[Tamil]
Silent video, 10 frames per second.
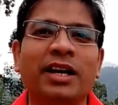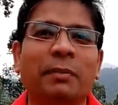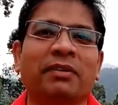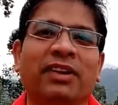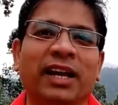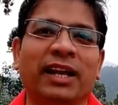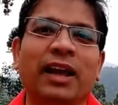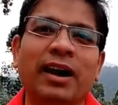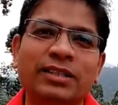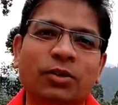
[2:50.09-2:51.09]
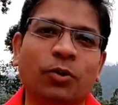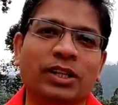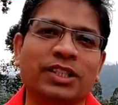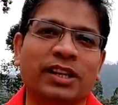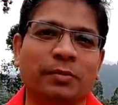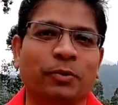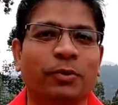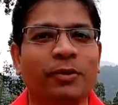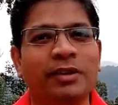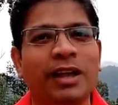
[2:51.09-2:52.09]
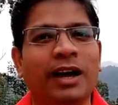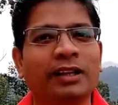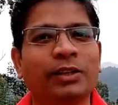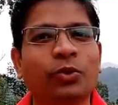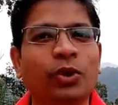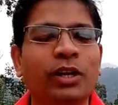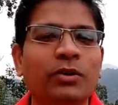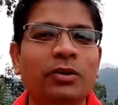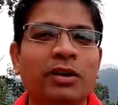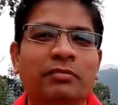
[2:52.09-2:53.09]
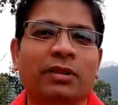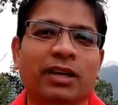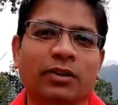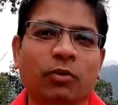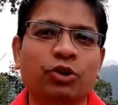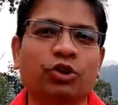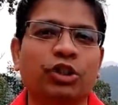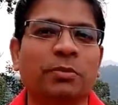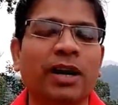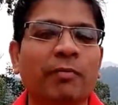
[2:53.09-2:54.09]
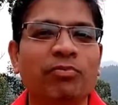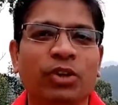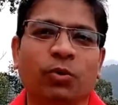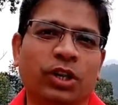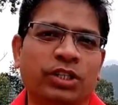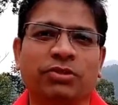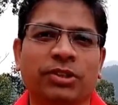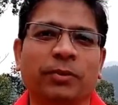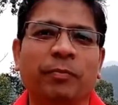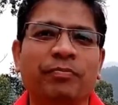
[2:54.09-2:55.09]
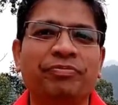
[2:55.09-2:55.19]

நம்ம வேலையில் ஆசை குறைஞ்சாலே போதும் அந்த தொழிலும் கொஞ்சம் கொஞ்சமாக குறைஞ்சி வந்துடும்